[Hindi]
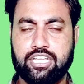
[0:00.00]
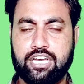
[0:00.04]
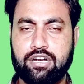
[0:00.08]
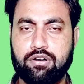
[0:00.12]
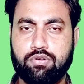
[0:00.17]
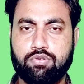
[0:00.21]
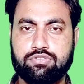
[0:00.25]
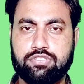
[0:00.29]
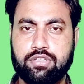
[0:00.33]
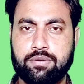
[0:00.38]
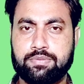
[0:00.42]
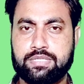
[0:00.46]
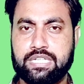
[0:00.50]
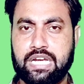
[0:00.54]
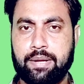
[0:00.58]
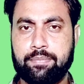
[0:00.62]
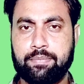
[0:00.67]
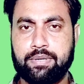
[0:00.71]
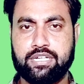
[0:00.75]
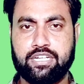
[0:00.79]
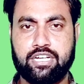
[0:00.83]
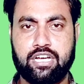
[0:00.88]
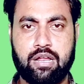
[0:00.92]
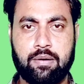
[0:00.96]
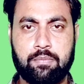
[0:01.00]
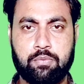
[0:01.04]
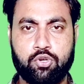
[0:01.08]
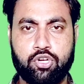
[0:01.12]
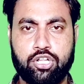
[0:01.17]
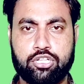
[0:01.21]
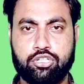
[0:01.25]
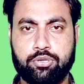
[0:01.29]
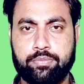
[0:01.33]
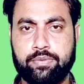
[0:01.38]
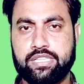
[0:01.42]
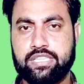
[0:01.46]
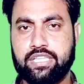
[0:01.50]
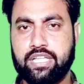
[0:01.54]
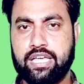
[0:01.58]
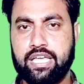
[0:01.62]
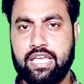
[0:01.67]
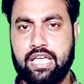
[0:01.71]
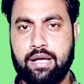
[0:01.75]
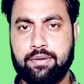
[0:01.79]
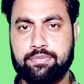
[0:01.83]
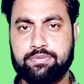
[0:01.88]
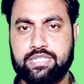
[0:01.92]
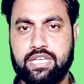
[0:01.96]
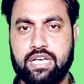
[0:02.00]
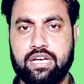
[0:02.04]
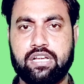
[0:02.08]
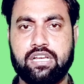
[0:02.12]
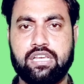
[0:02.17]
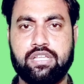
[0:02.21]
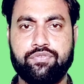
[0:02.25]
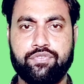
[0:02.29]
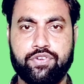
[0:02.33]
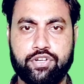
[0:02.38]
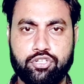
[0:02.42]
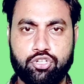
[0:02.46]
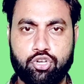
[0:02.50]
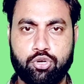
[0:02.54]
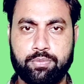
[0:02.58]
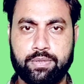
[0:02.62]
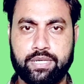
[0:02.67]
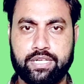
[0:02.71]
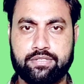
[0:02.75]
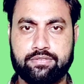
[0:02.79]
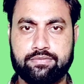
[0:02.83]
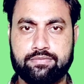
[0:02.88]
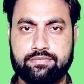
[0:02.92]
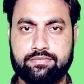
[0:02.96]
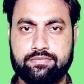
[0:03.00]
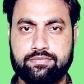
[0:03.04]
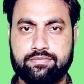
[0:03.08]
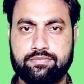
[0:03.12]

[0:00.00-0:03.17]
चैनल को सब्सक्राइब करना ना भूलें तो मिलते हैं आपसे अगली वीडियो में